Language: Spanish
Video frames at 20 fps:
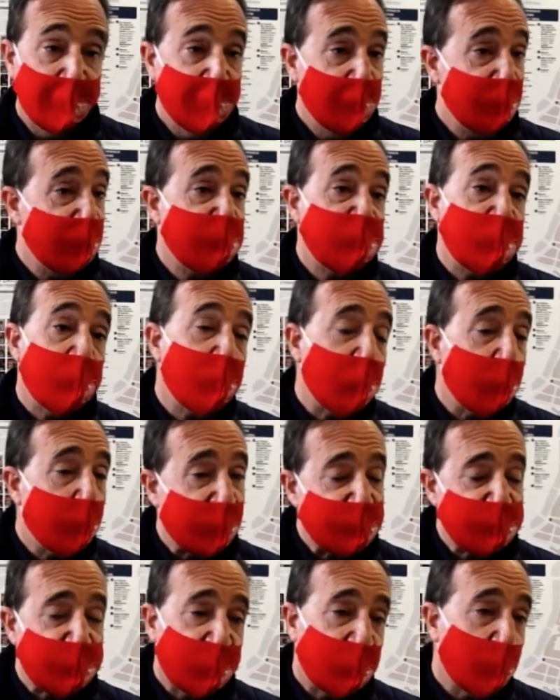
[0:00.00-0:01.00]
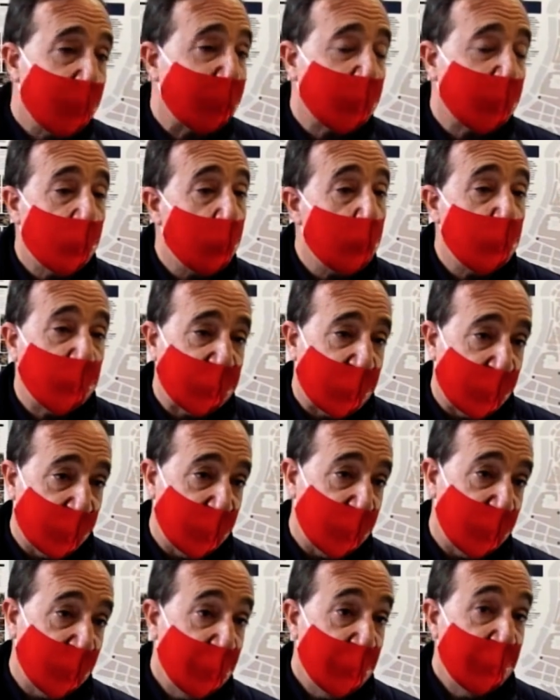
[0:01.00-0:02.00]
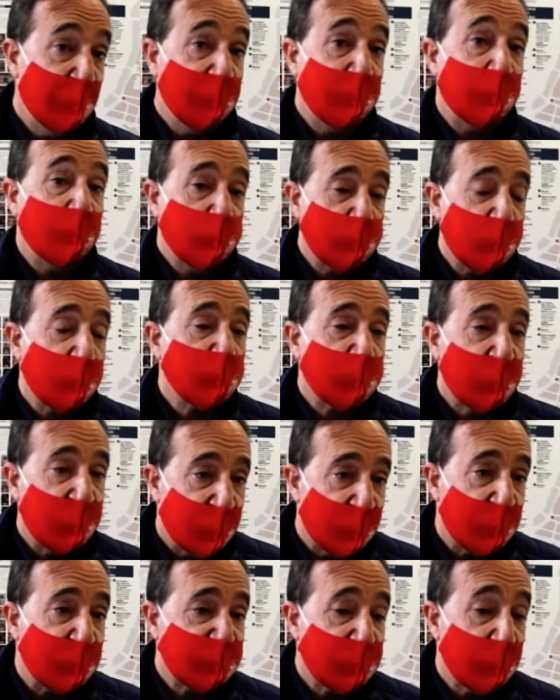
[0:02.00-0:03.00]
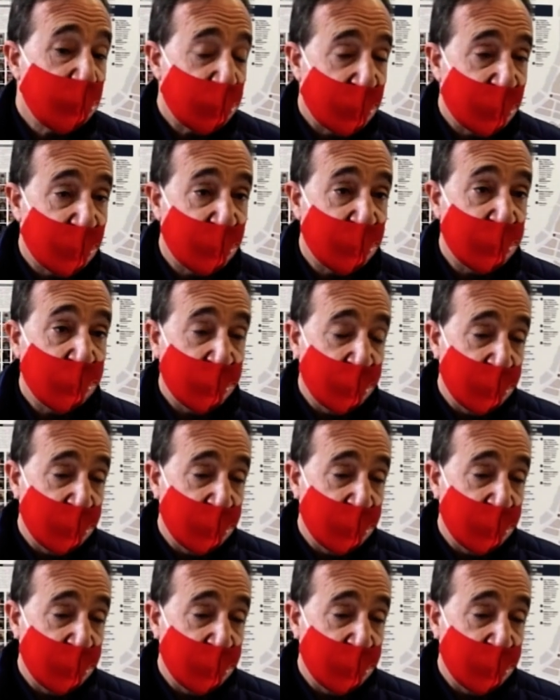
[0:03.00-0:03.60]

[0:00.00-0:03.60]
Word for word: Y siempre pasa que va muy tarde. Y entonces la hostelería está enfadada.